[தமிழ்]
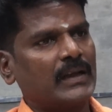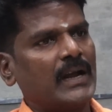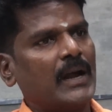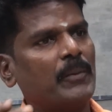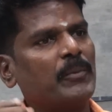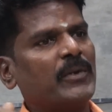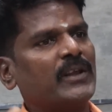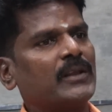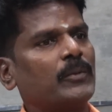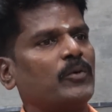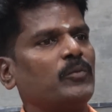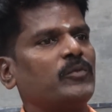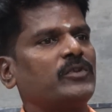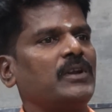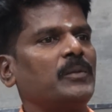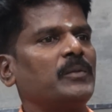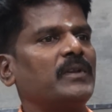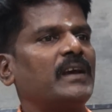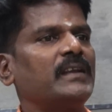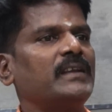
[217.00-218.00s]
ராமநாதபுரம்
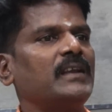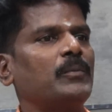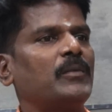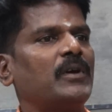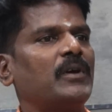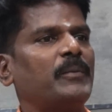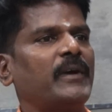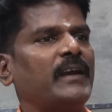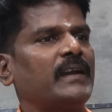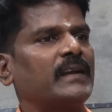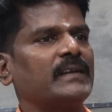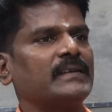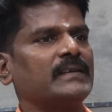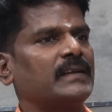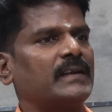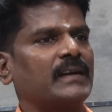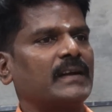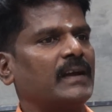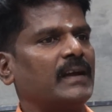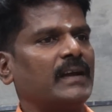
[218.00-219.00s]
முஸ்லீம் தான் அதிகமாக
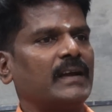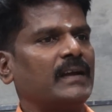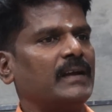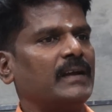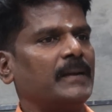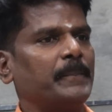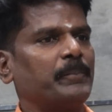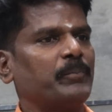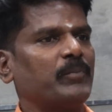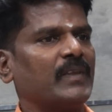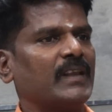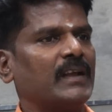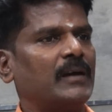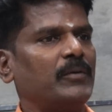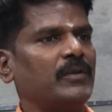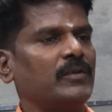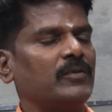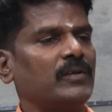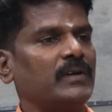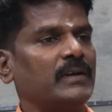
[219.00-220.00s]
பயனடைஞ்சிட்டு இருக்காங்க
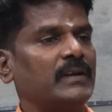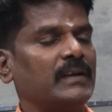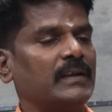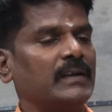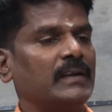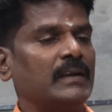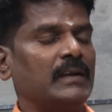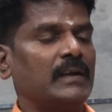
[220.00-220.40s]
அப்படின்னு சொல்லிட்டு